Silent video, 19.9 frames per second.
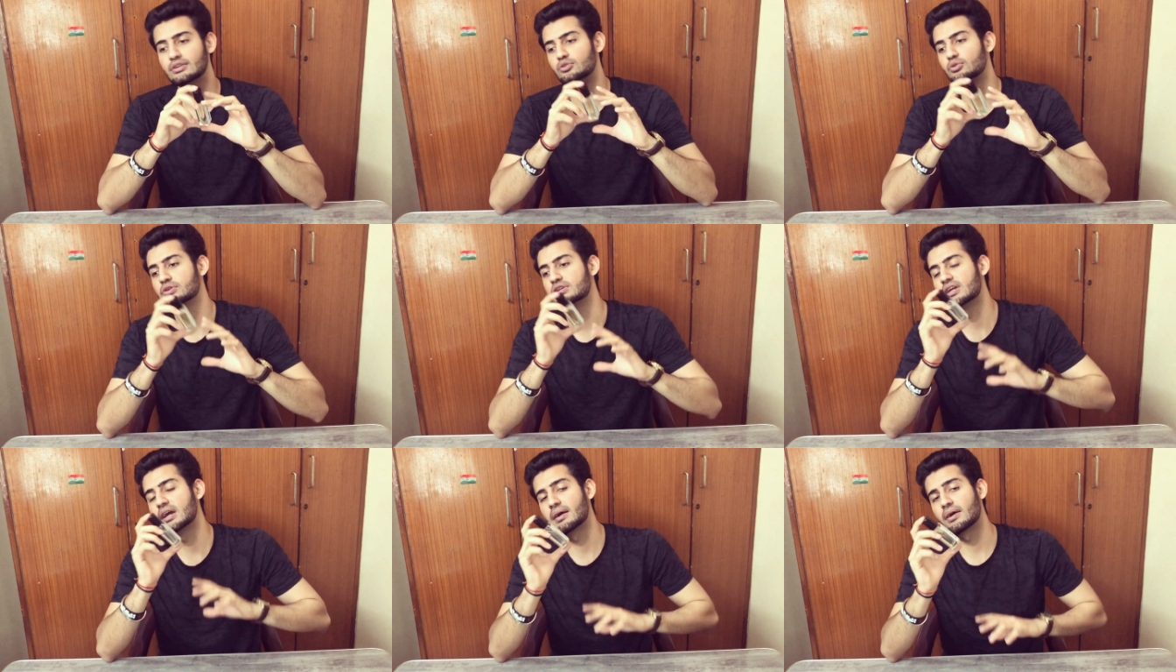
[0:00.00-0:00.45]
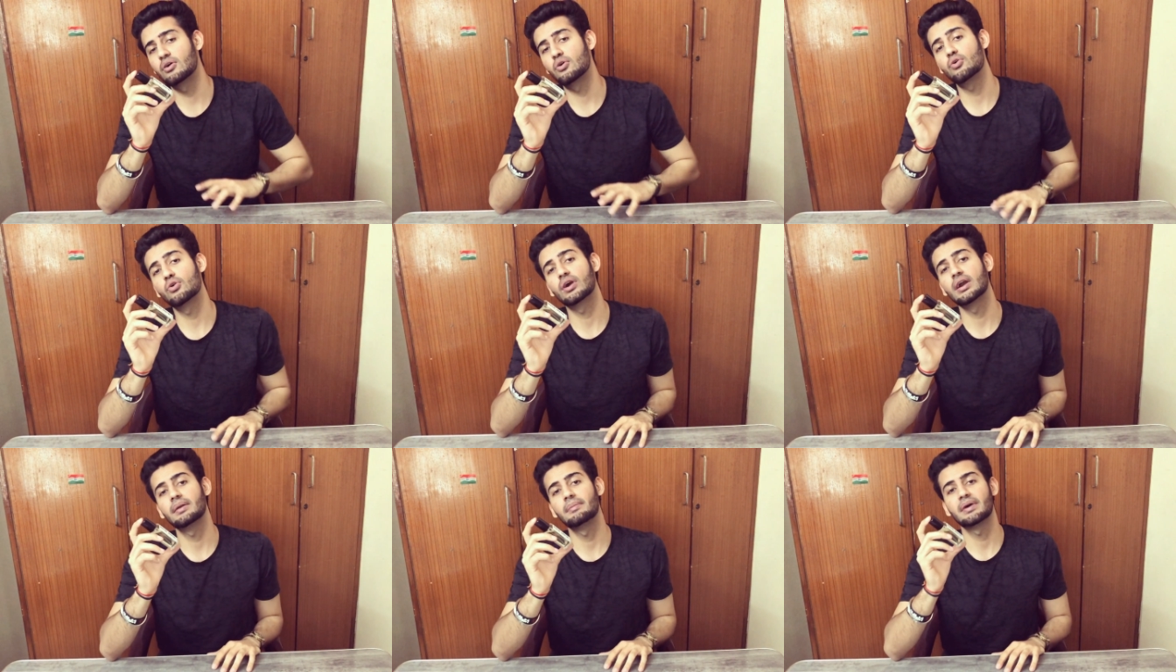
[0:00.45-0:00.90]
तो यह
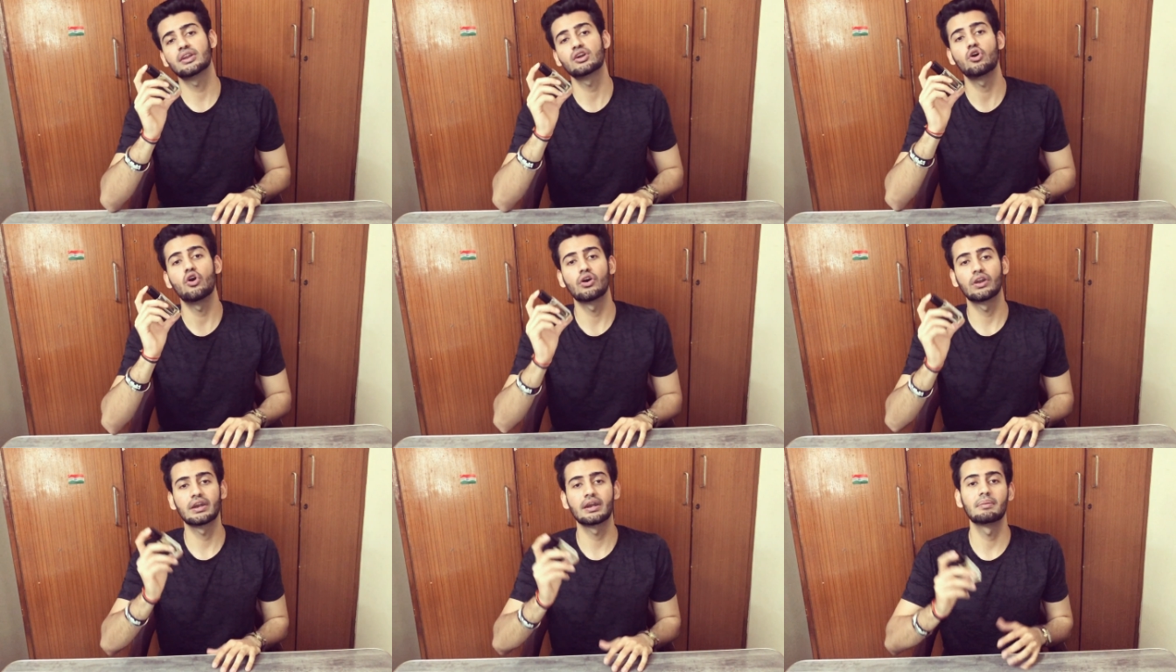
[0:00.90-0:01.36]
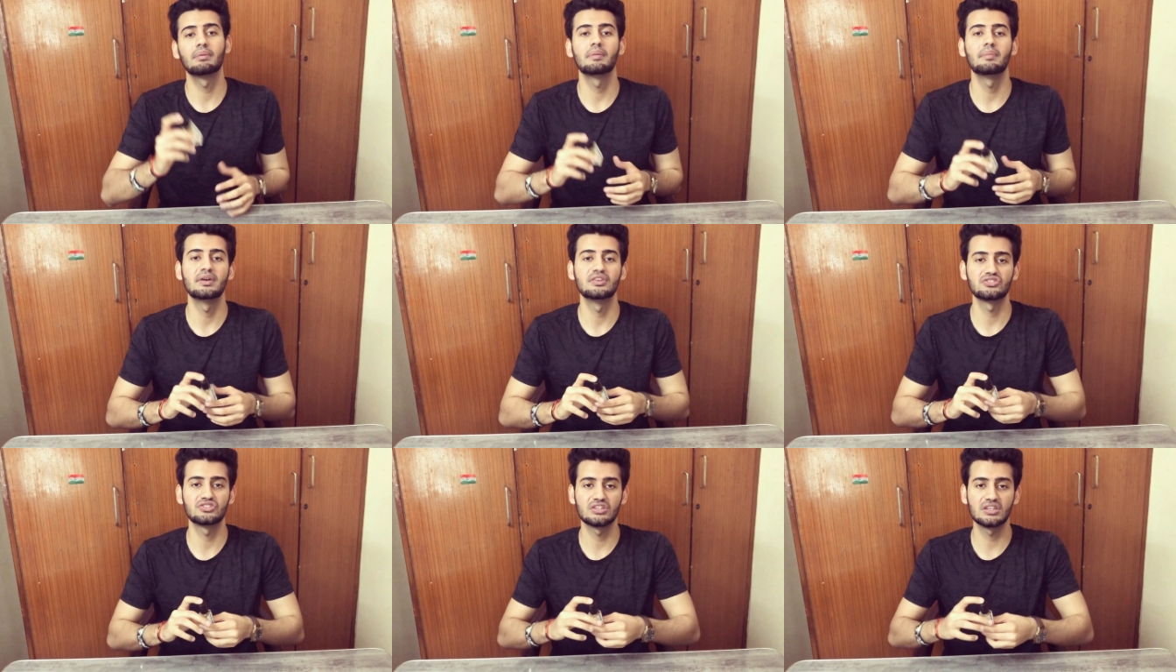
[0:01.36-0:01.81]
हो गई हमारी ऑनरेबल
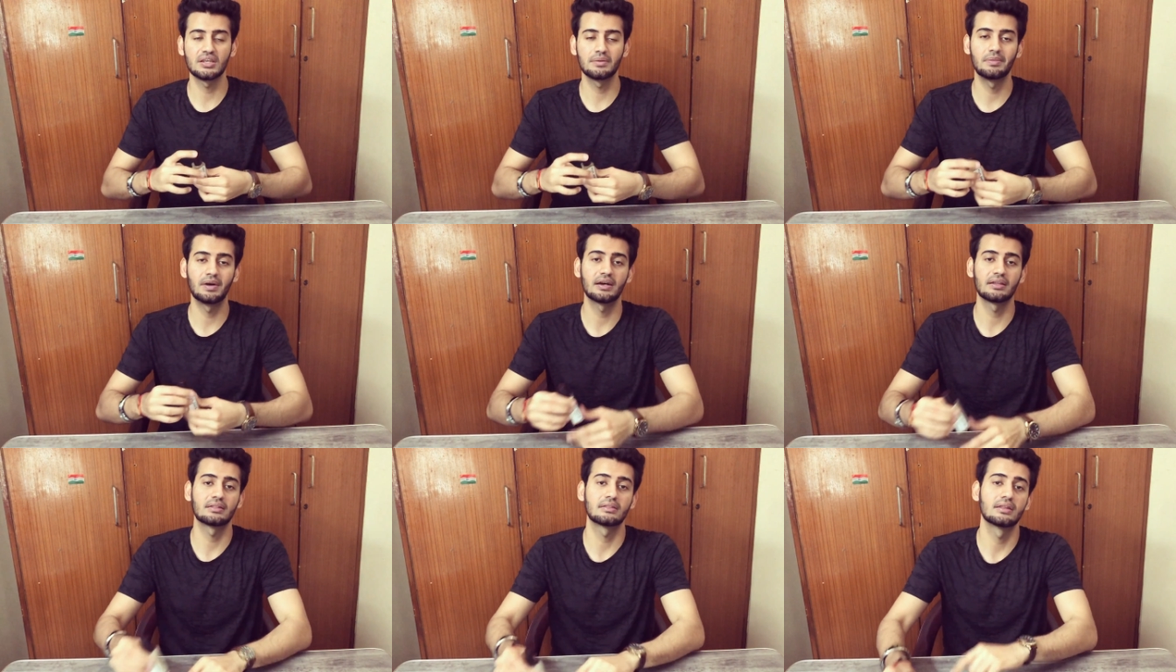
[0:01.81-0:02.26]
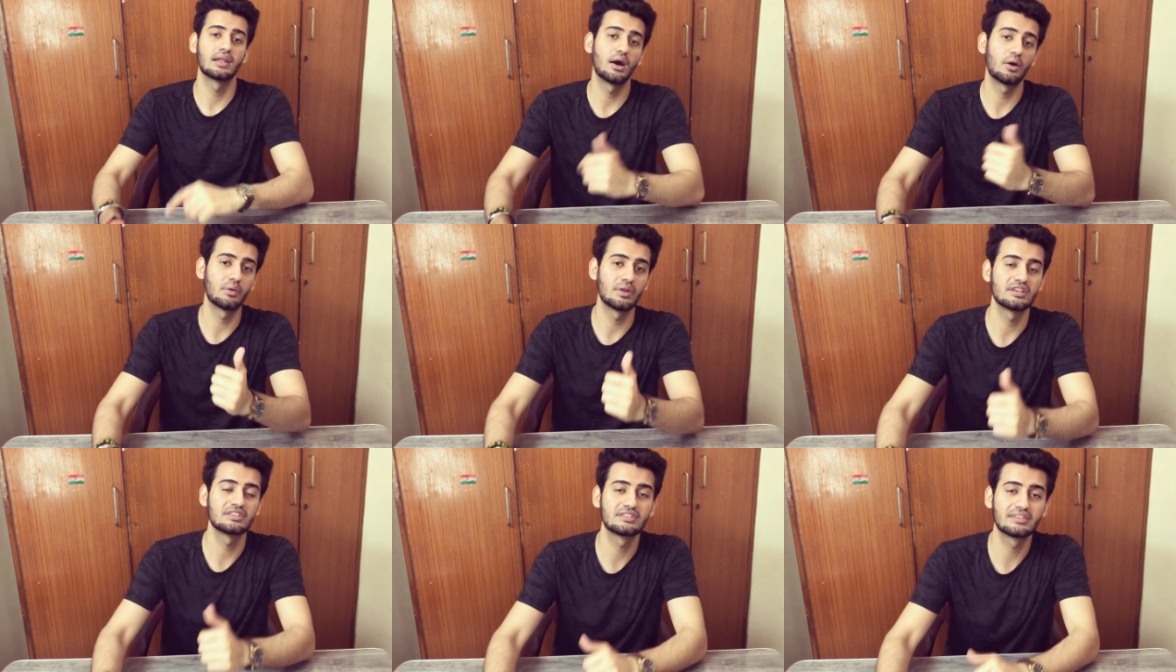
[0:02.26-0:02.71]
मैंशन की बात
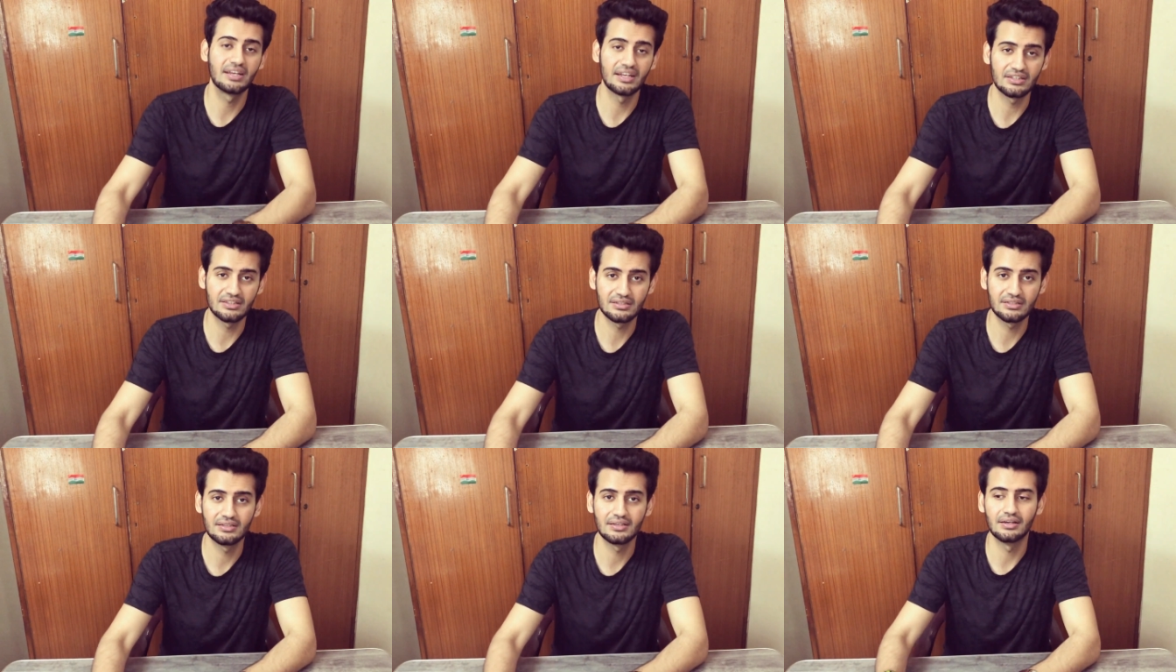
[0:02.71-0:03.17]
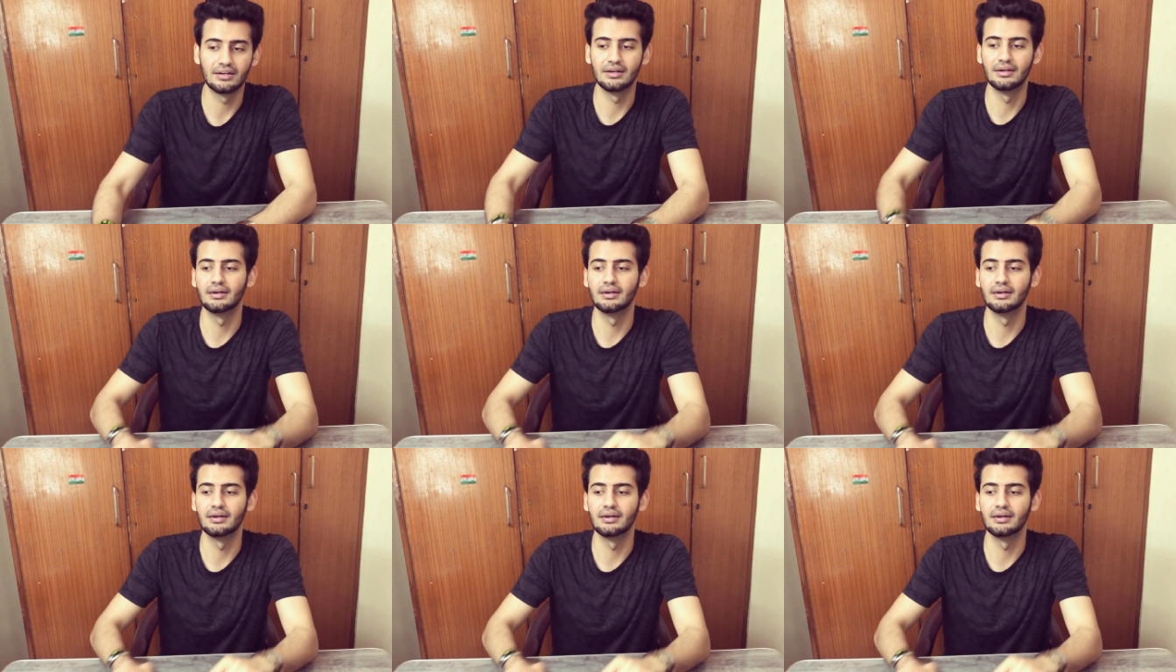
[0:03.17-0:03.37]
नाउ लेट्स गेट